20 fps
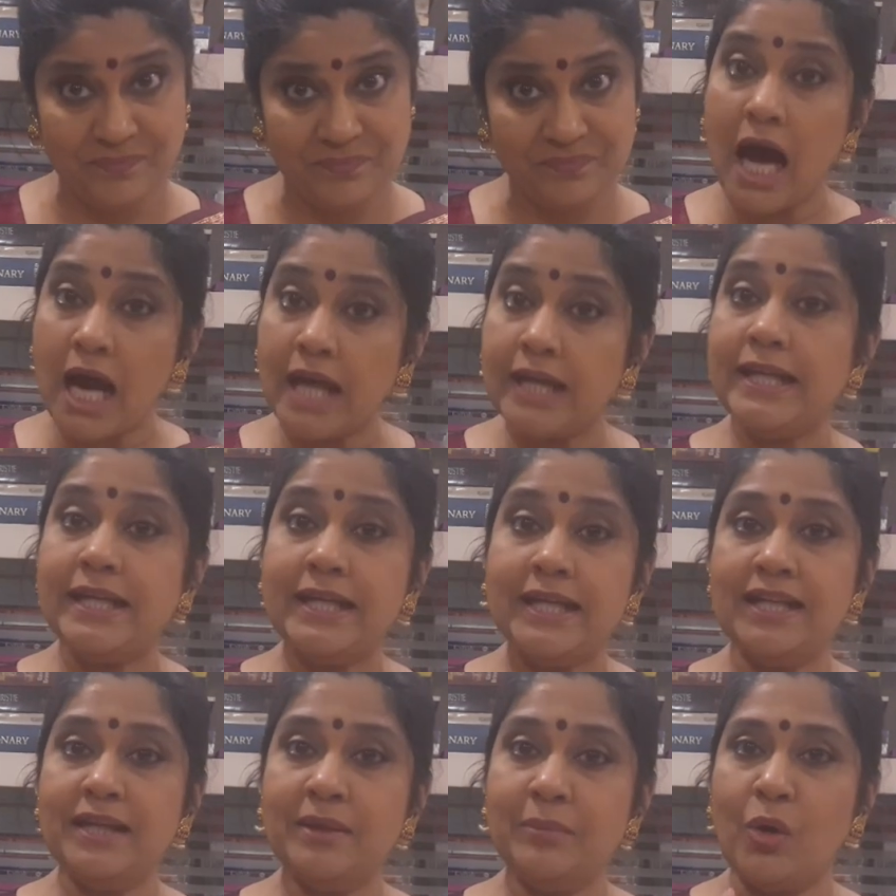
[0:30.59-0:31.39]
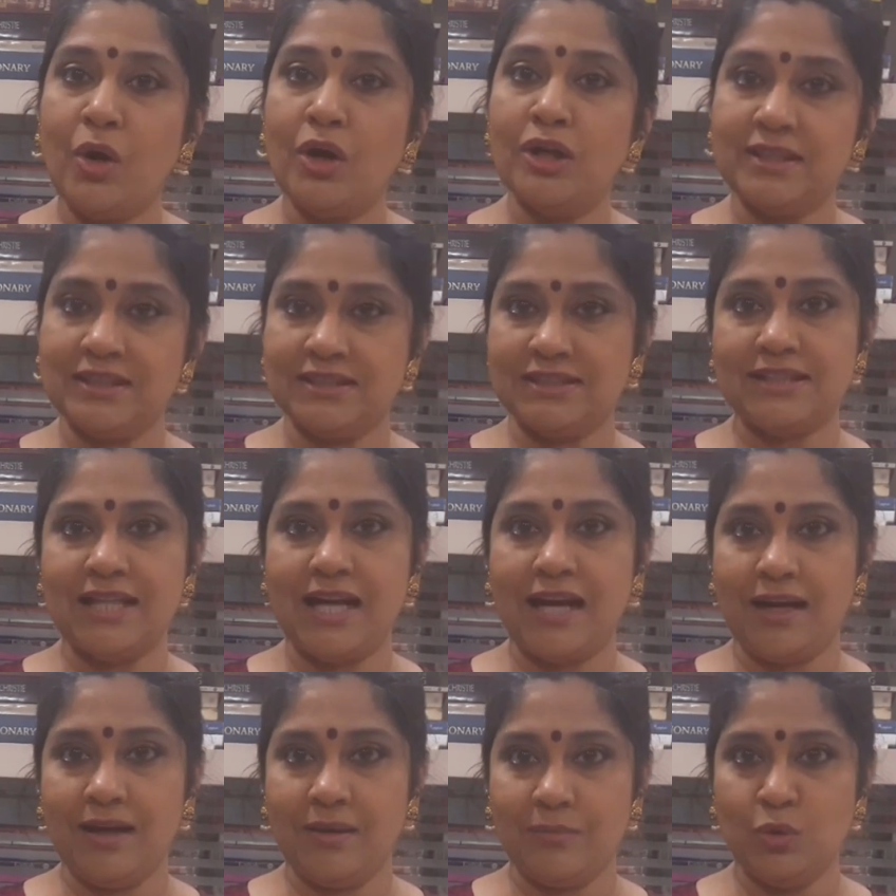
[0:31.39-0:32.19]
खाने के लिए बहुत
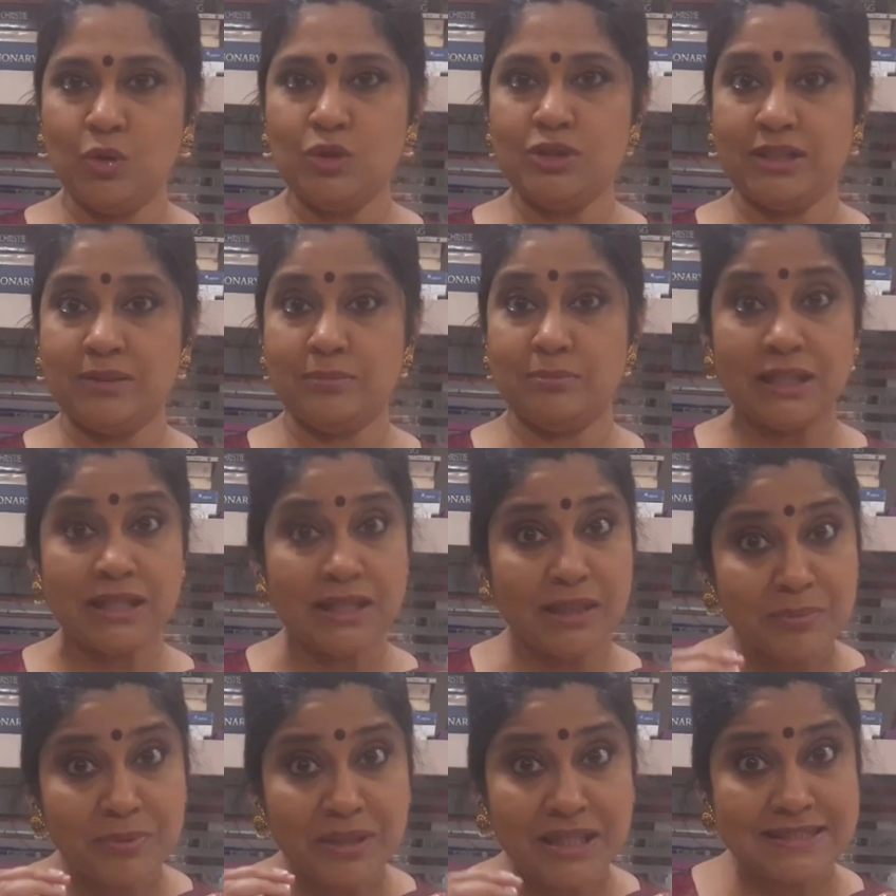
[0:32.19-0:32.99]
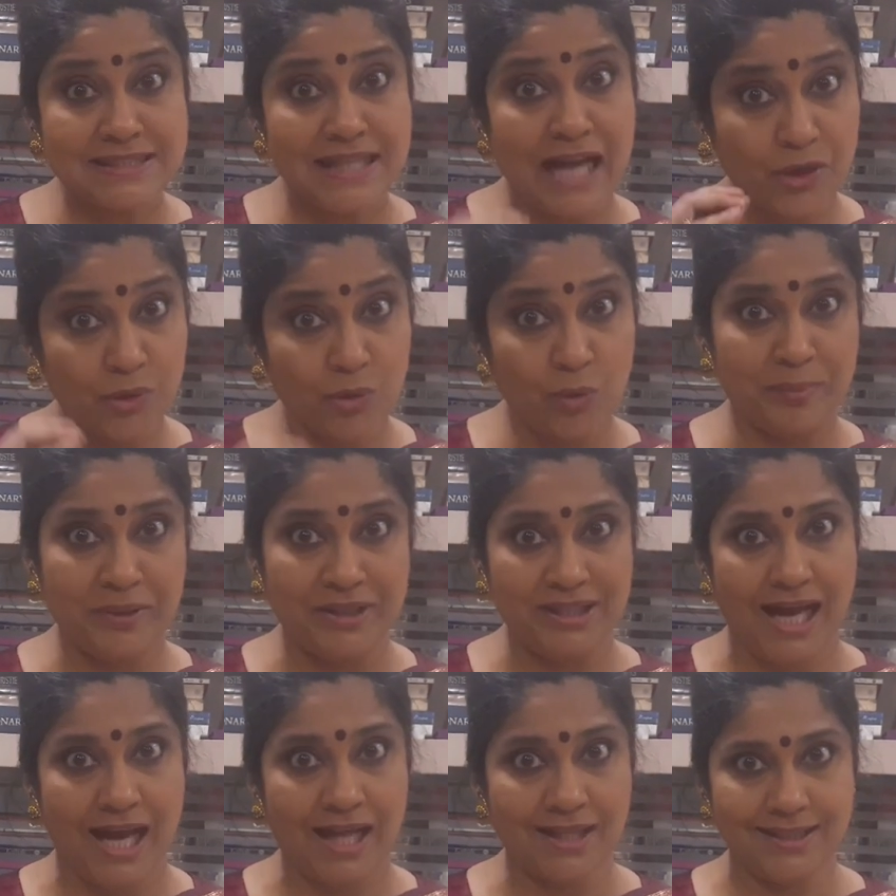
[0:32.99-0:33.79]
अच्छा भोजन मतलब किसानों पे
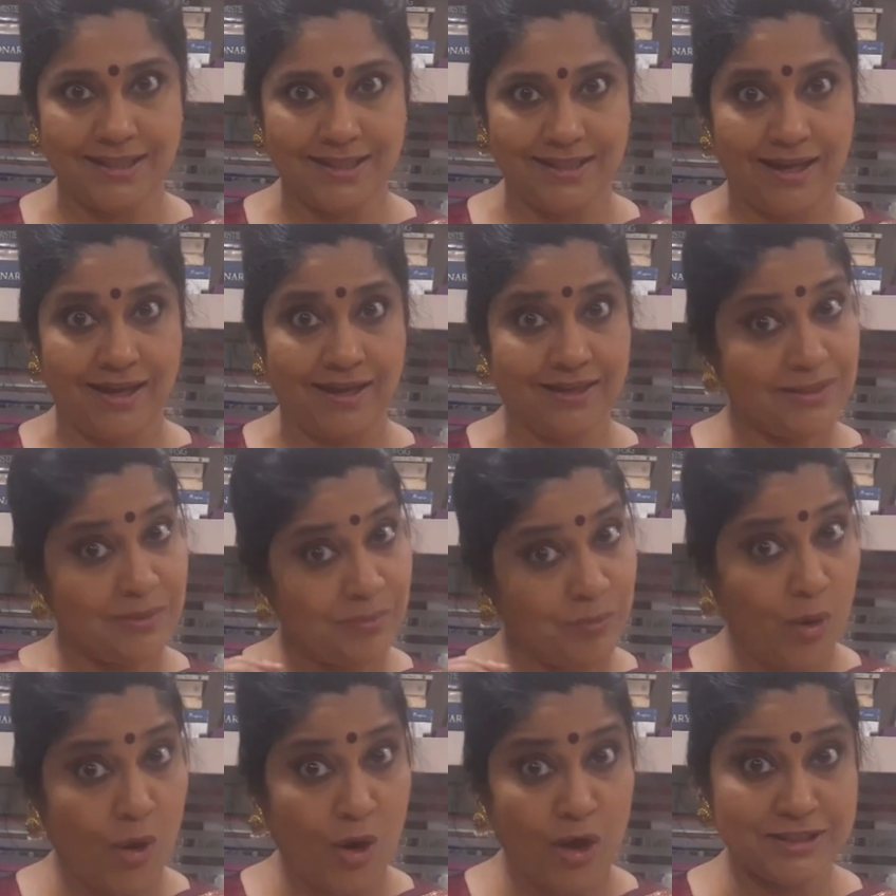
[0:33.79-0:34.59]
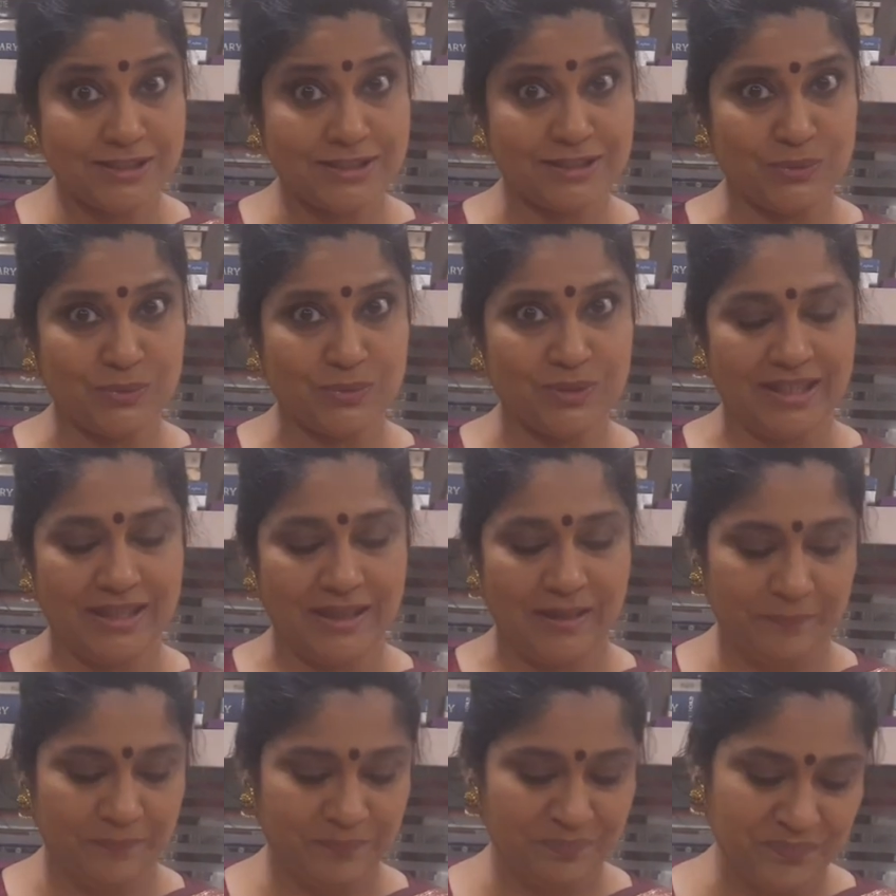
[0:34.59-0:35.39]
ध्यान देना ये बहुत ज़रूरी
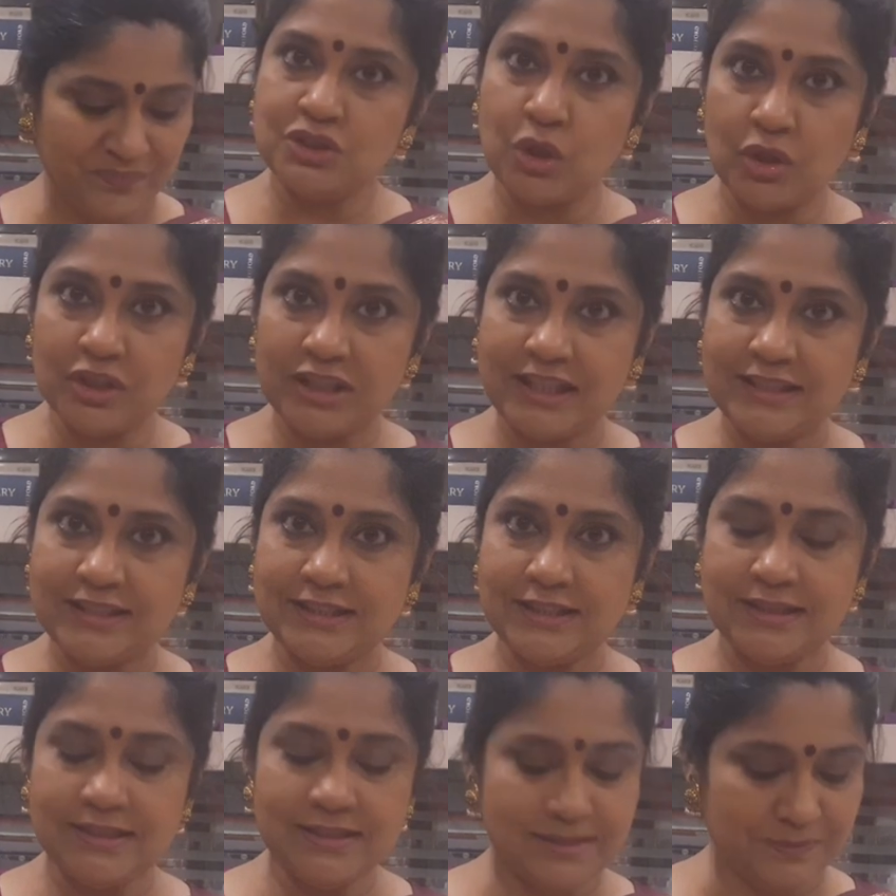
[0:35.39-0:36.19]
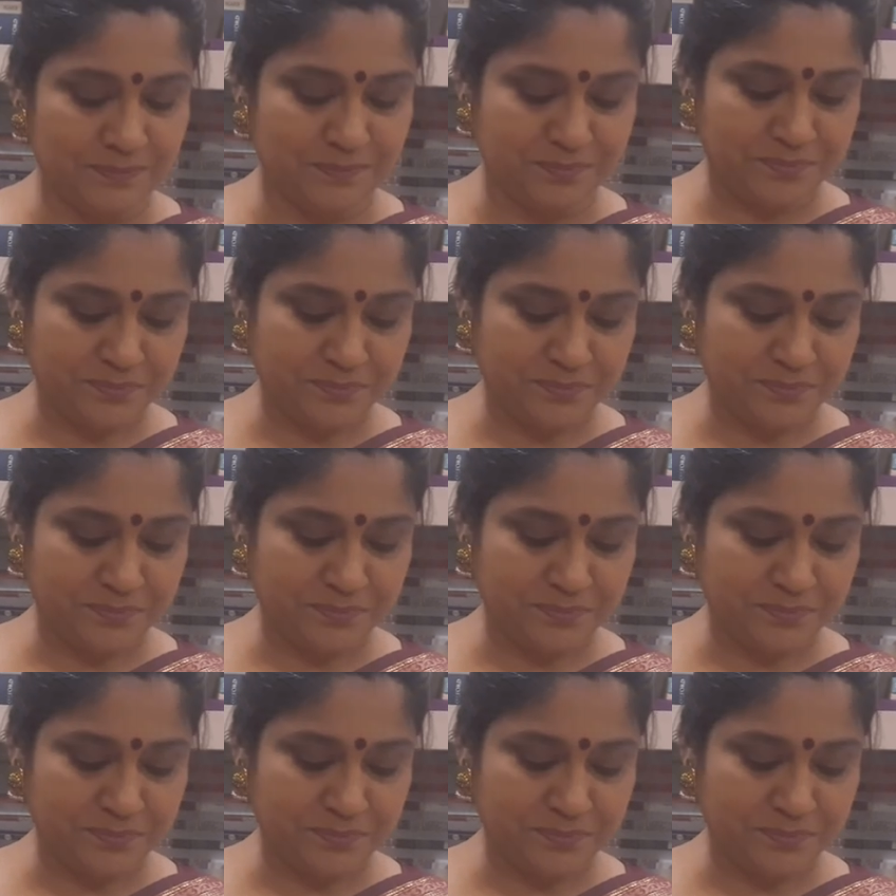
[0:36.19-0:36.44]
है चौथी चीज़